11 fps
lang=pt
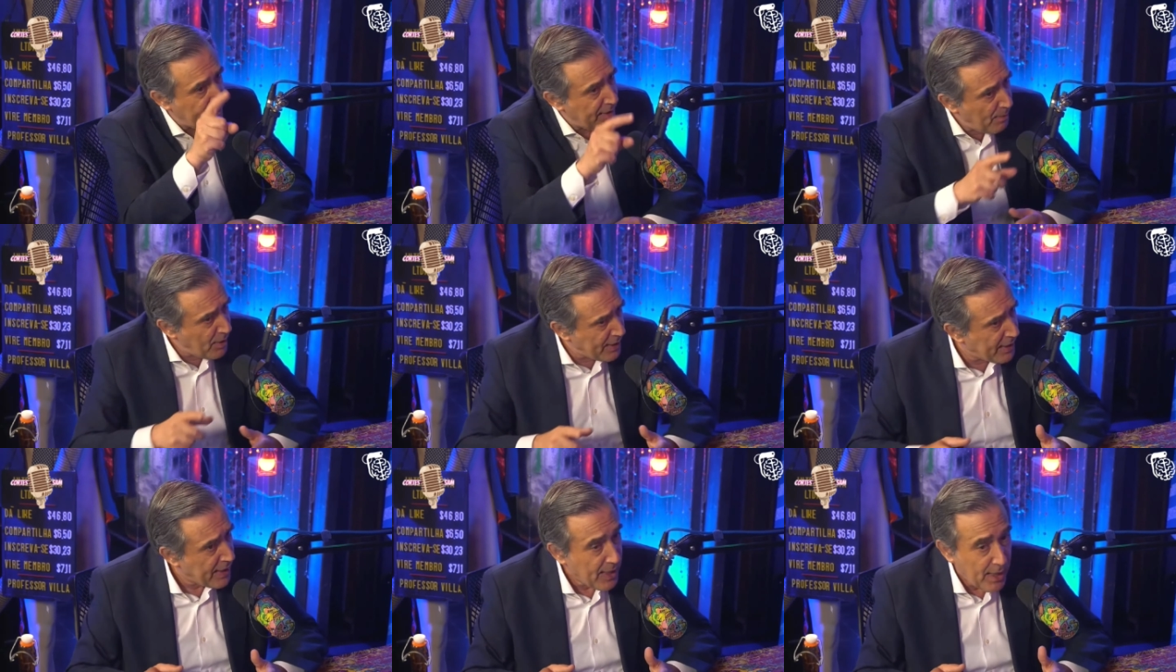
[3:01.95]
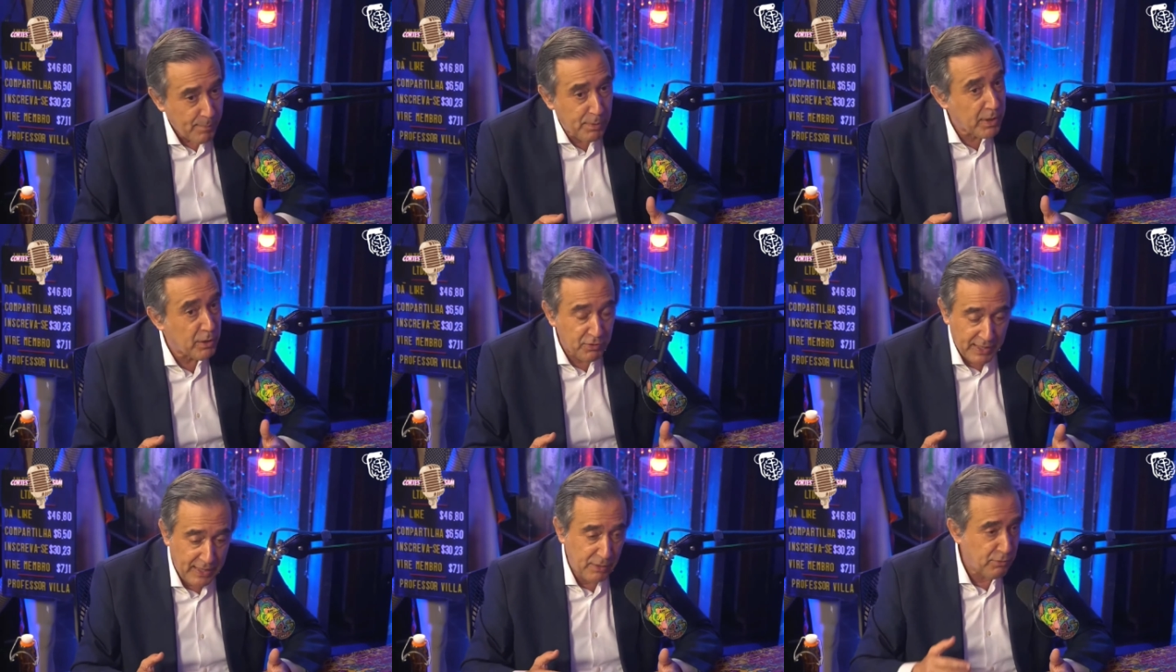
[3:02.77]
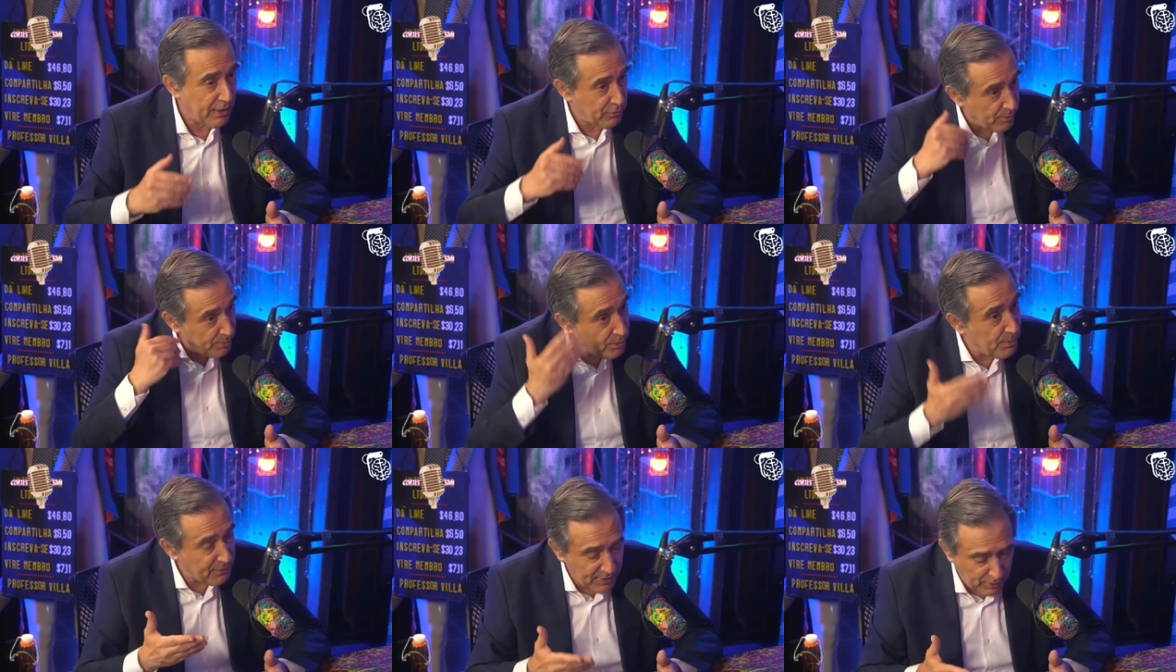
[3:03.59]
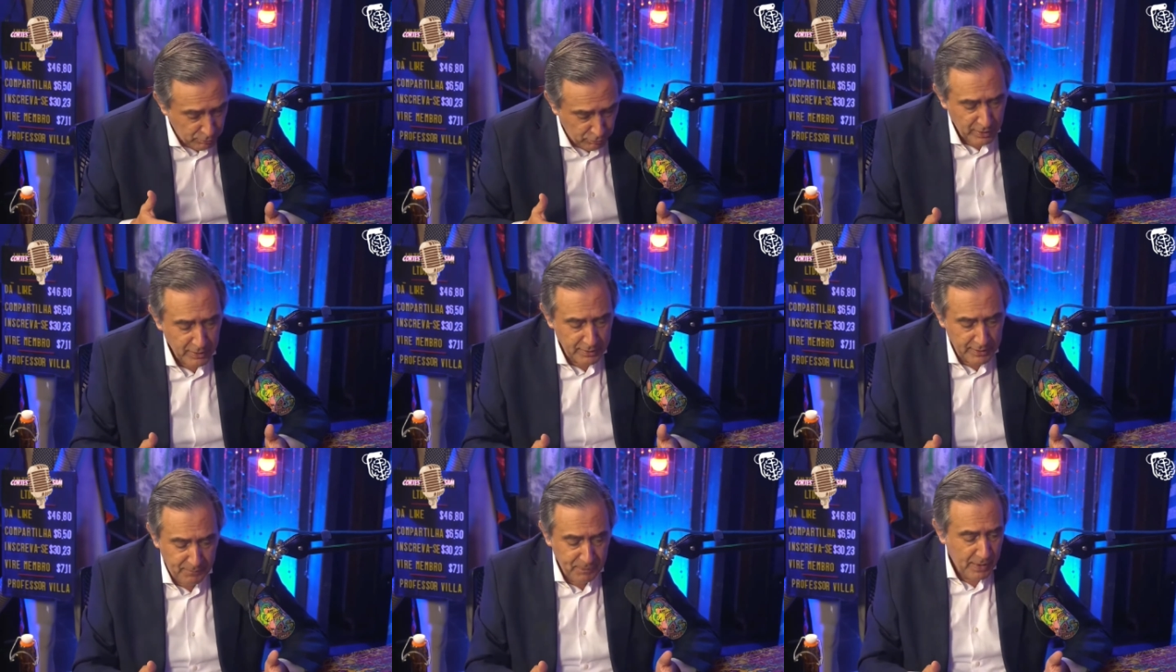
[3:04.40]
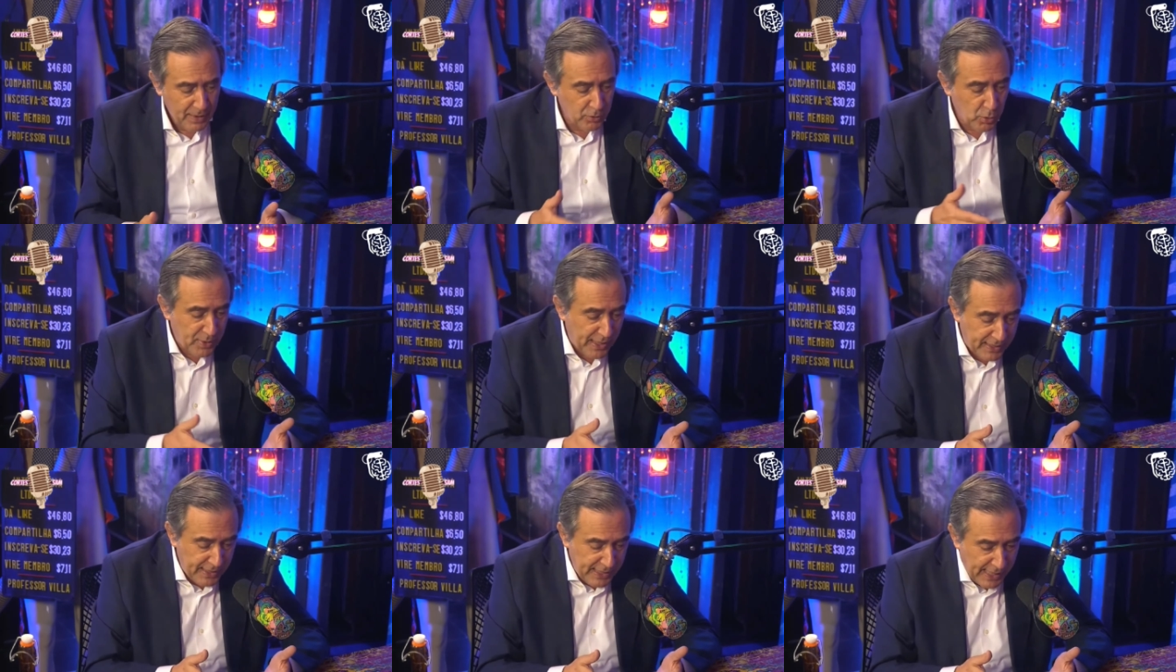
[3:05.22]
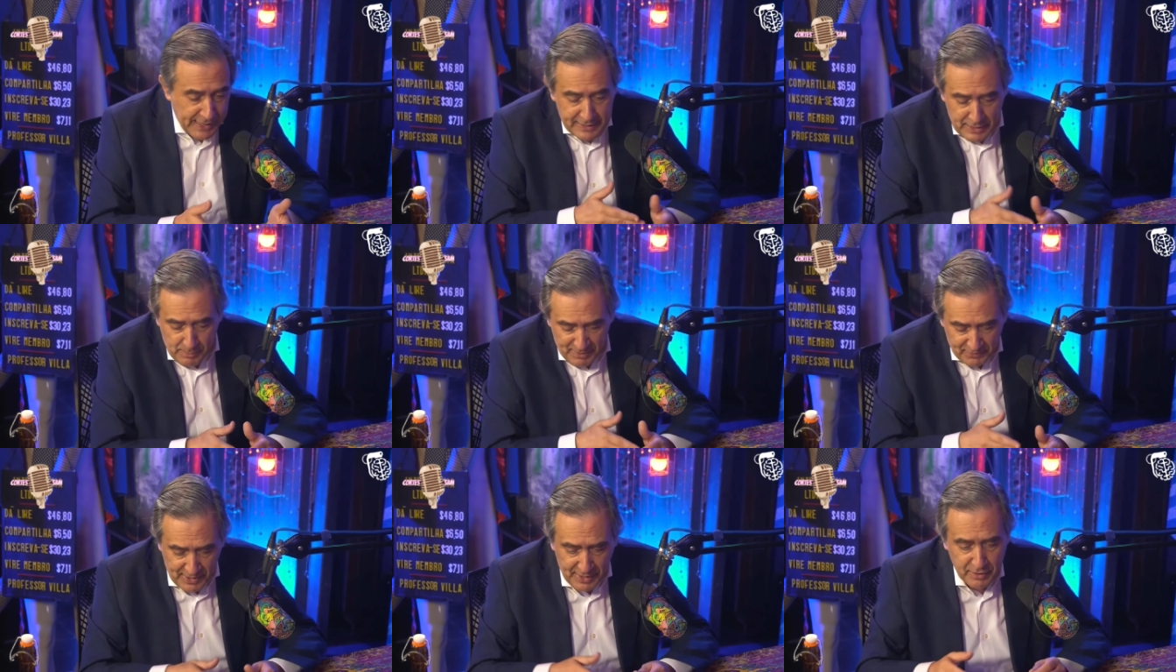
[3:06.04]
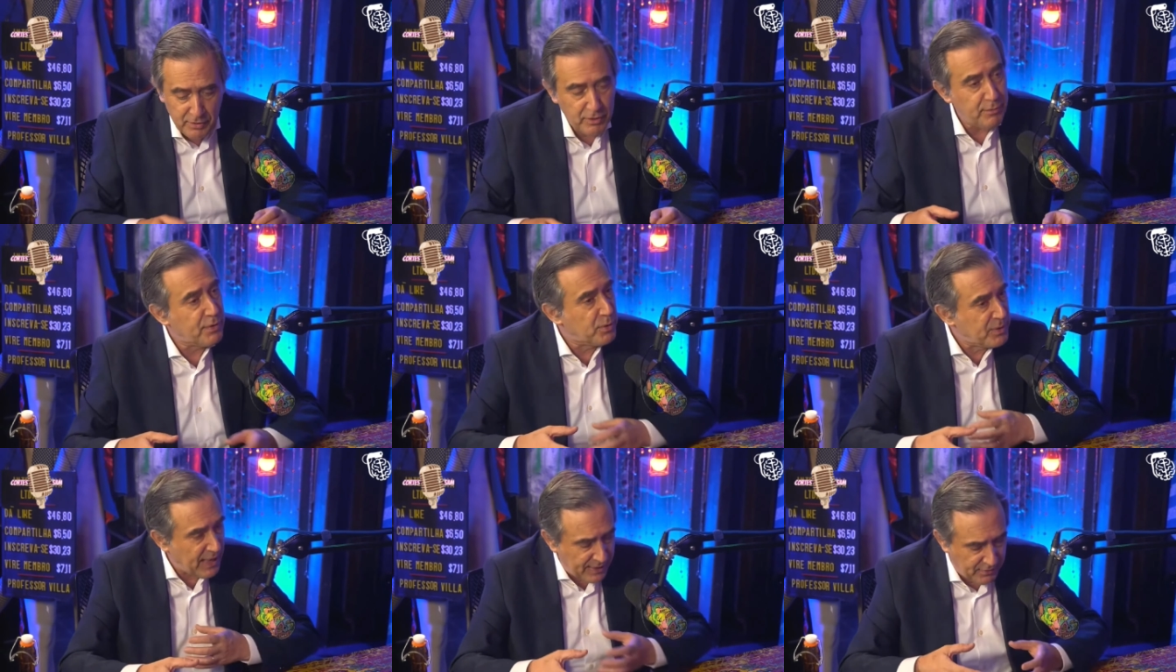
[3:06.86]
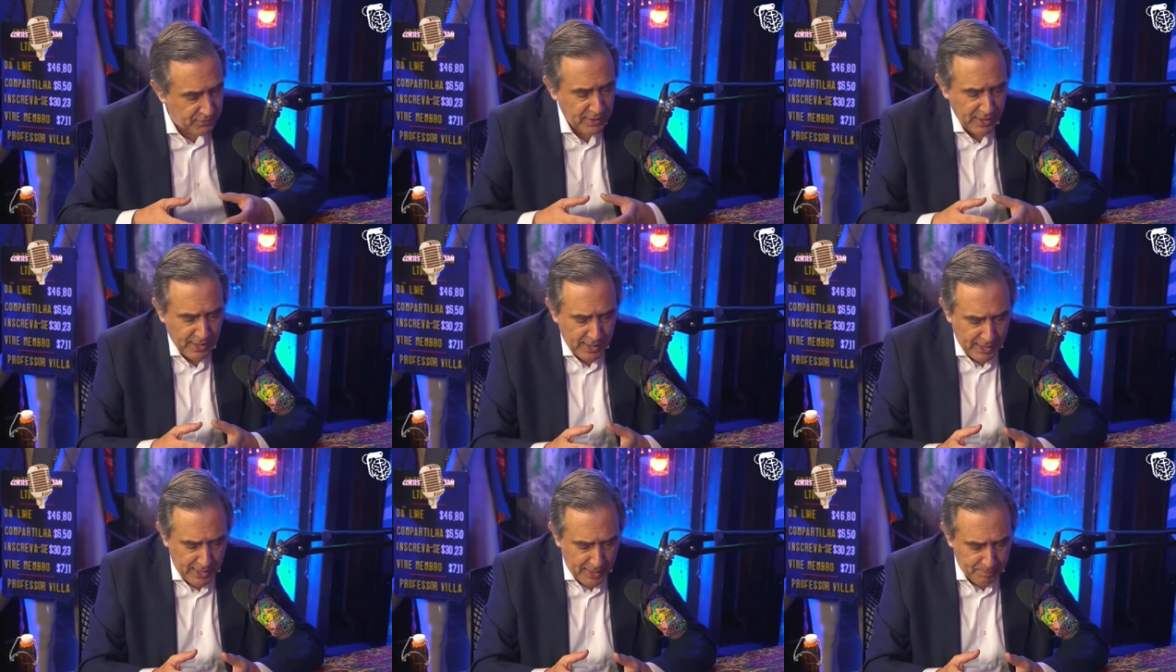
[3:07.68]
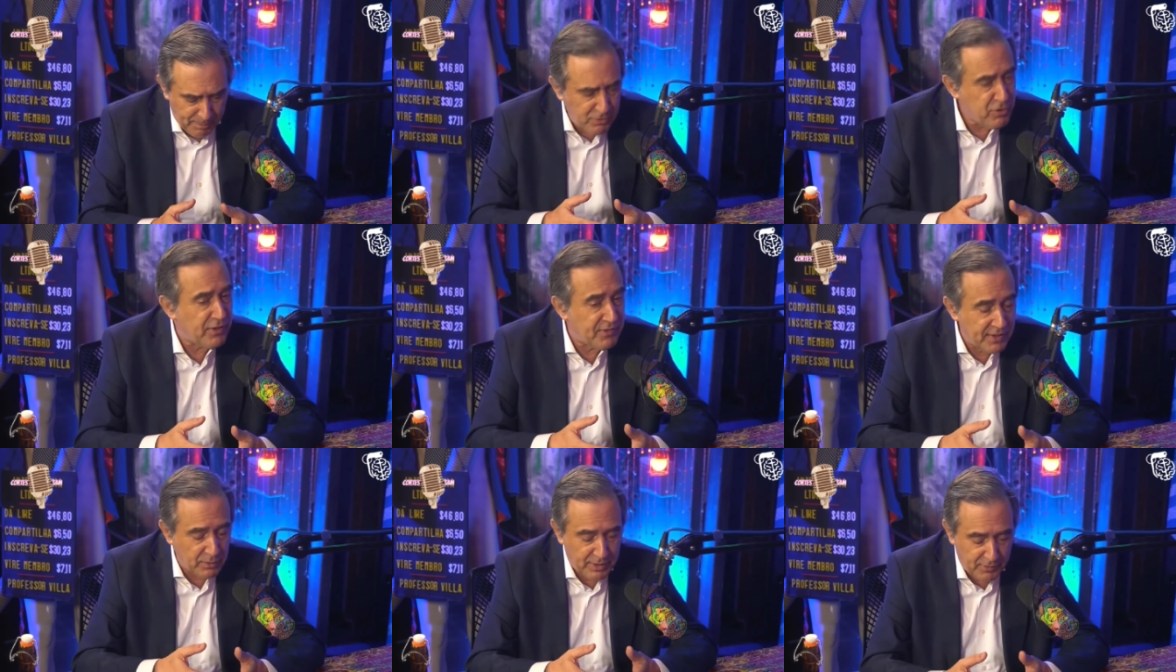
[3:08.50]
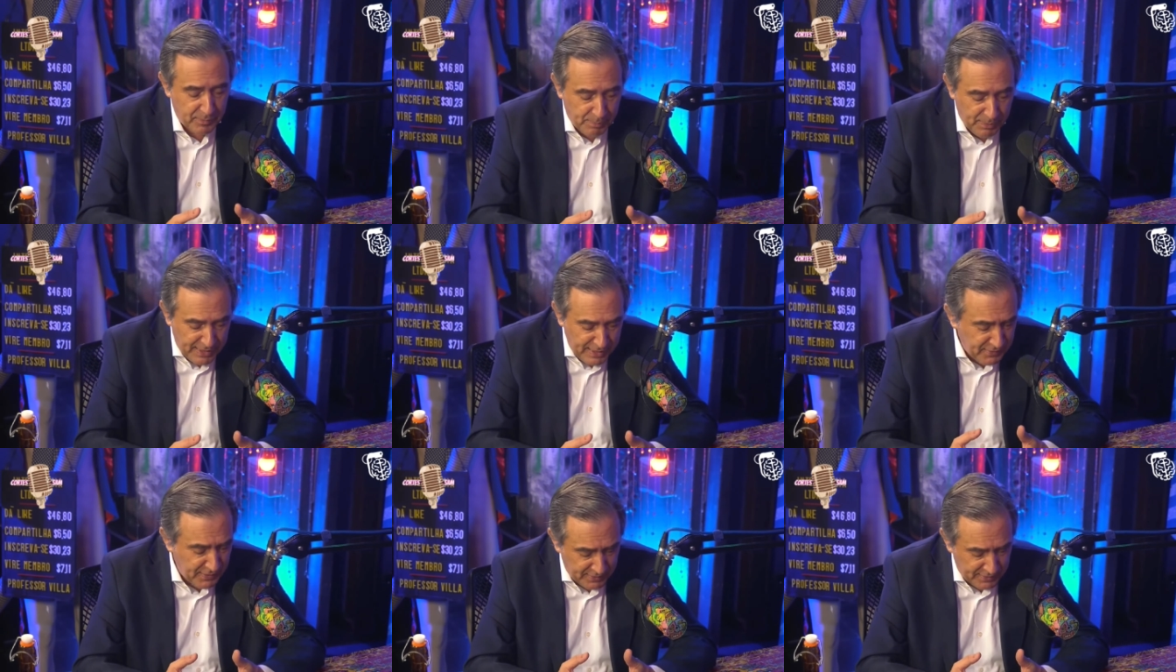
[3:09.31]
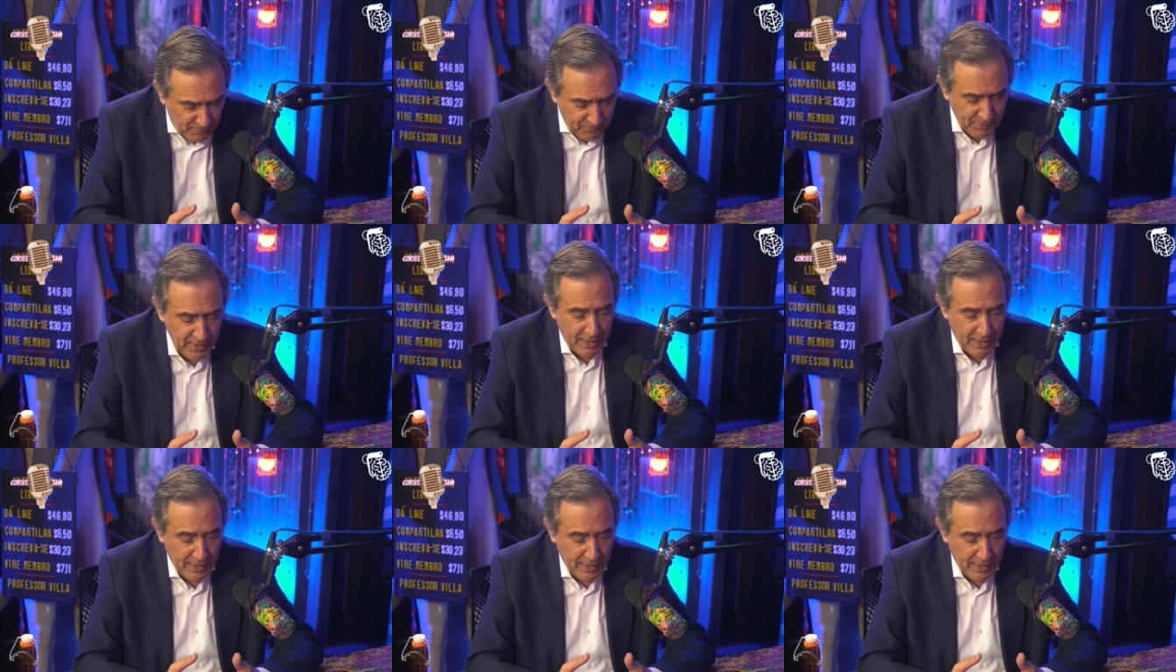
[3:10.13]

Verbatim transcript: vai embora. É. Porque os salários lá são muito mais altos né, do que aqui. Aqui tem uma série de dificuldades é, para gestão das empresas tal.